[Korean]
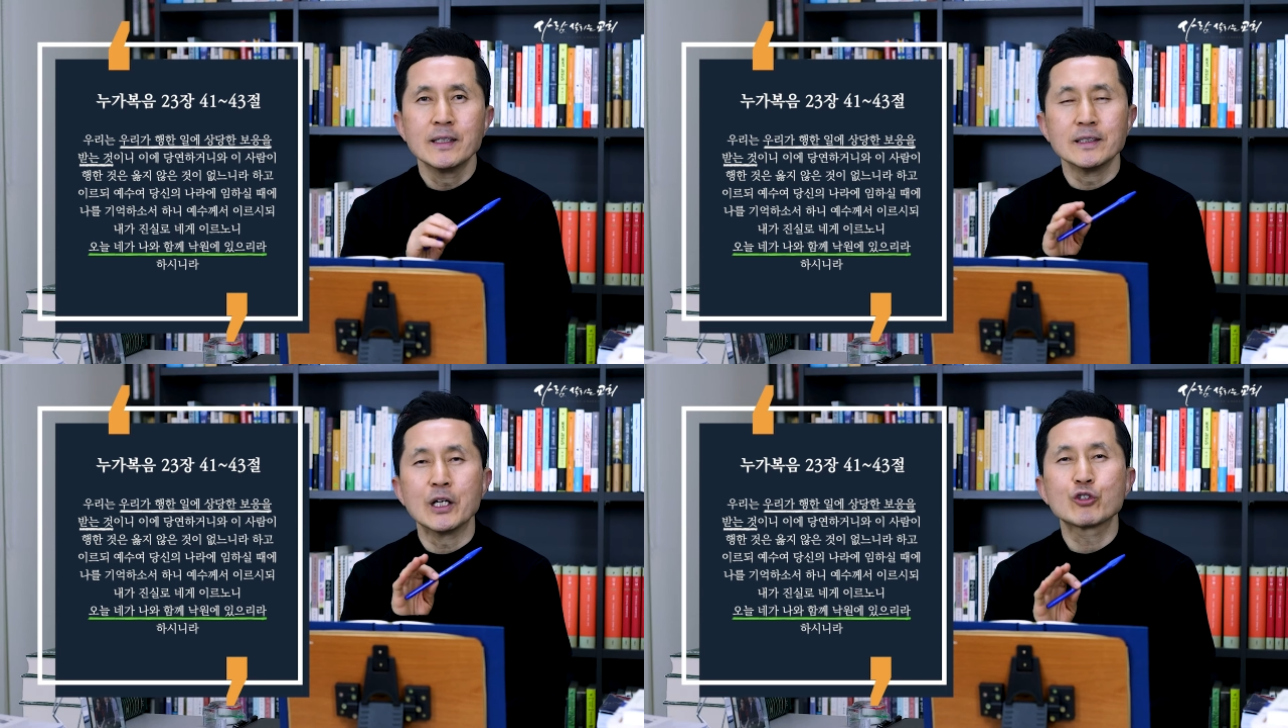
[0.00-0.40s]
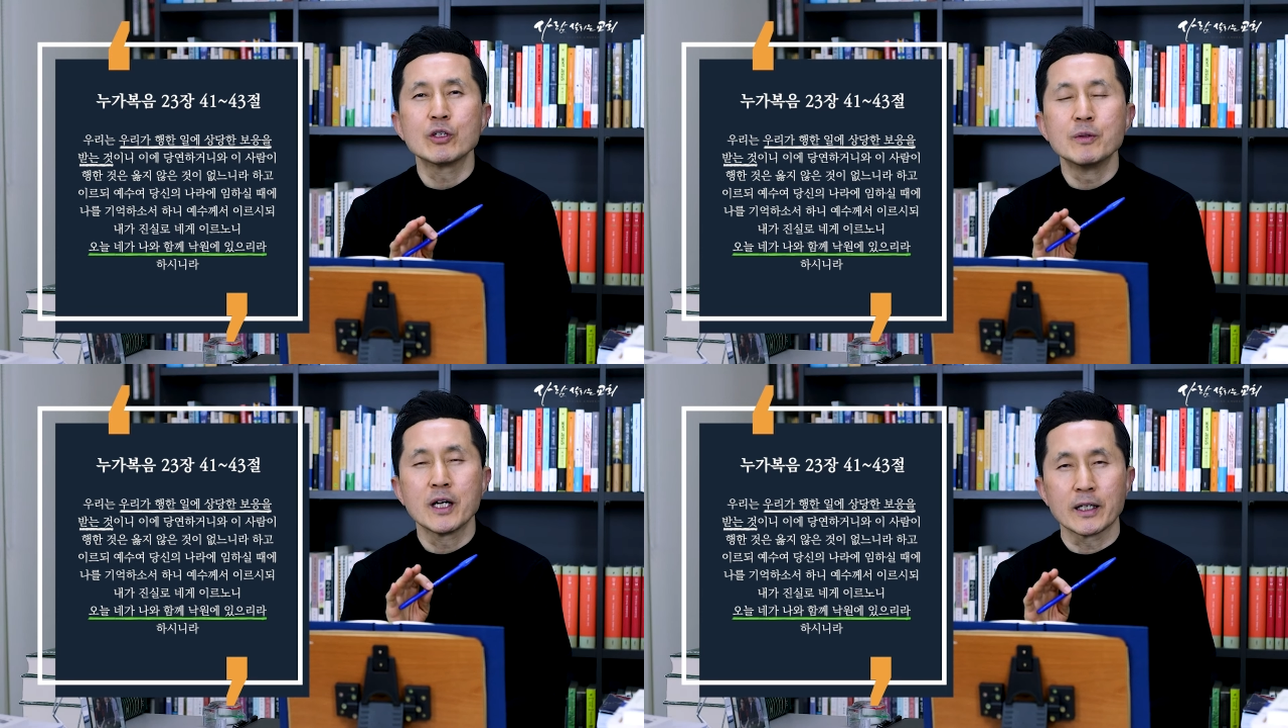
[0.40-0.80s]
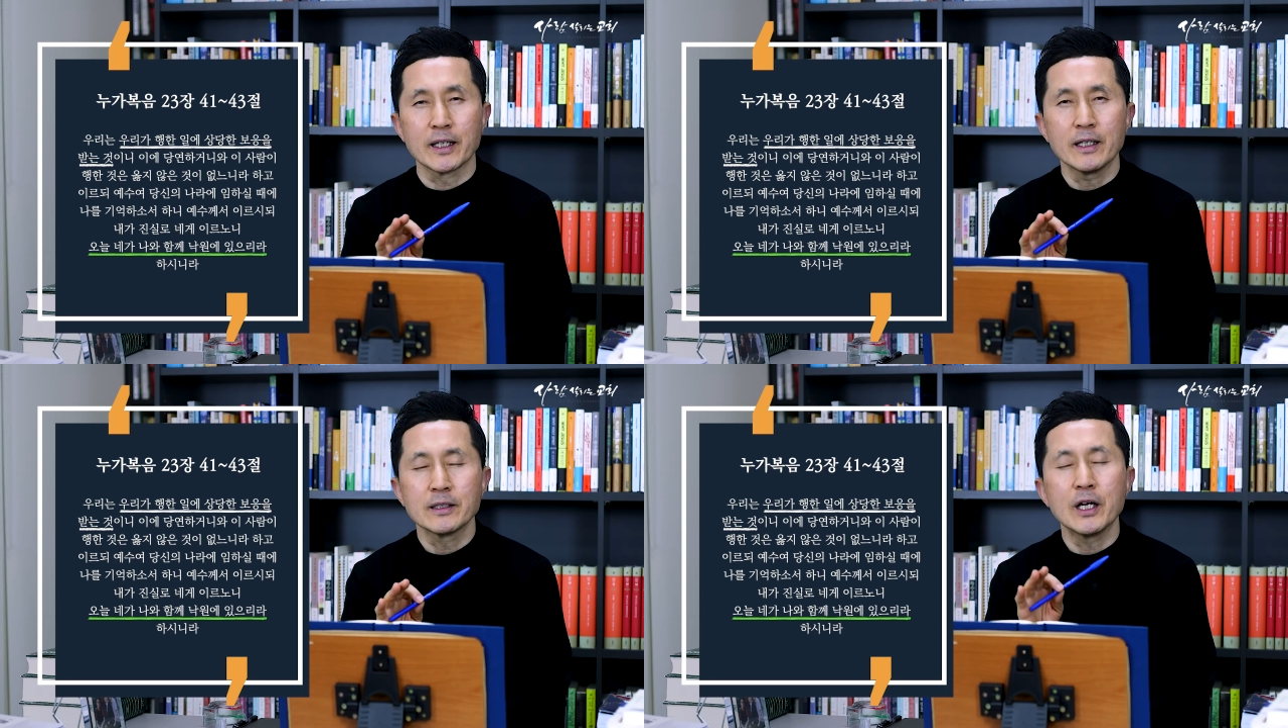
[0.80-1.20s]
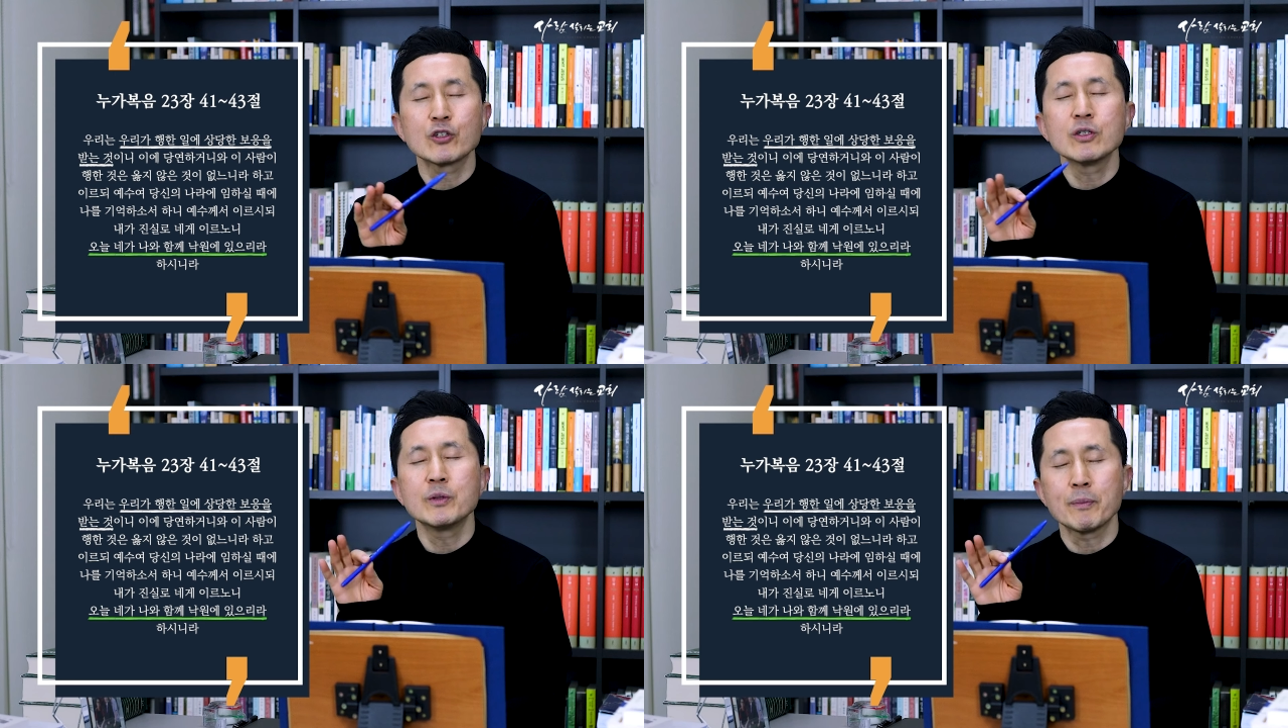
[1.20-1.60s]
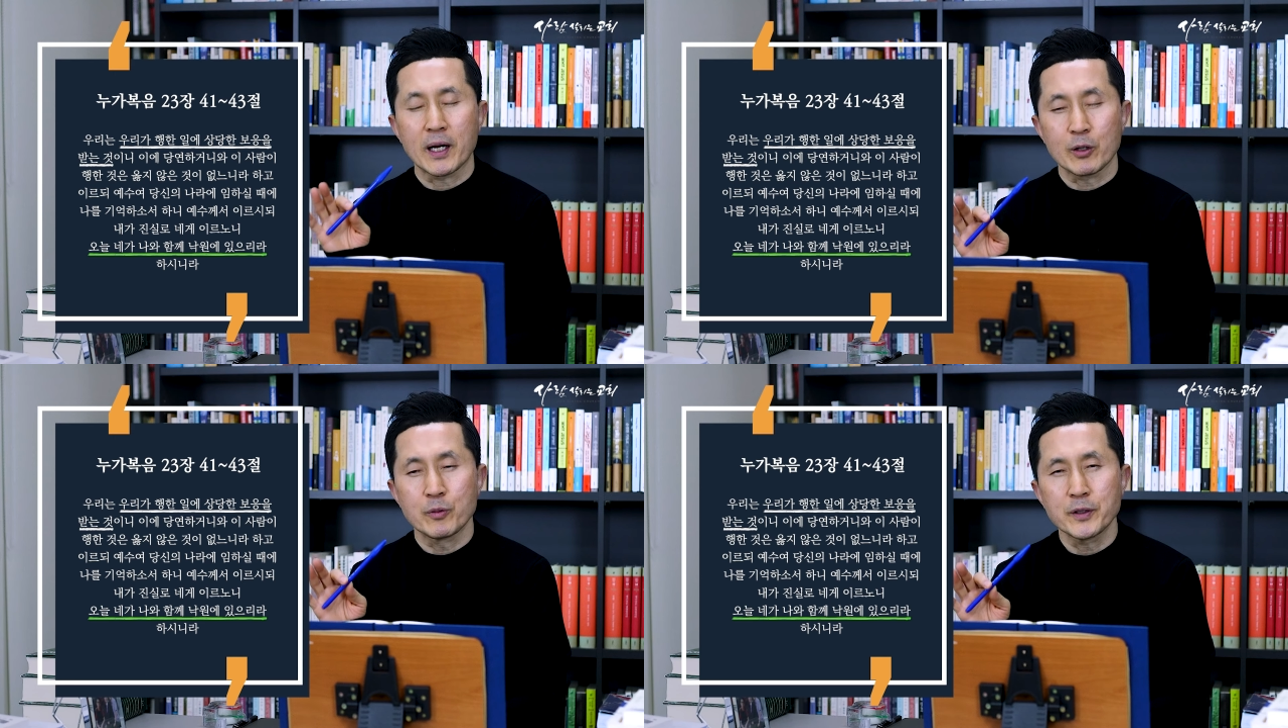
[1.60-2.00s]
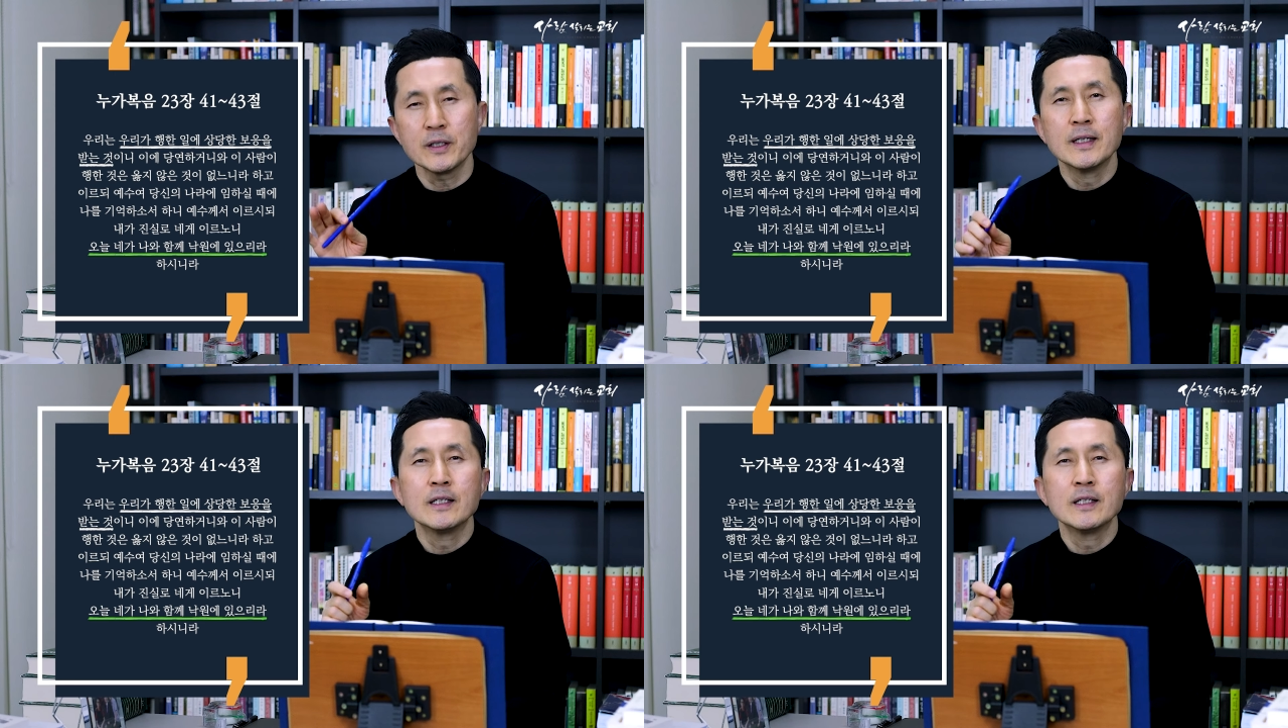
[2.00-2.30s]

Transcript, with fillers: 예수님을 향해 예수님을 바라보며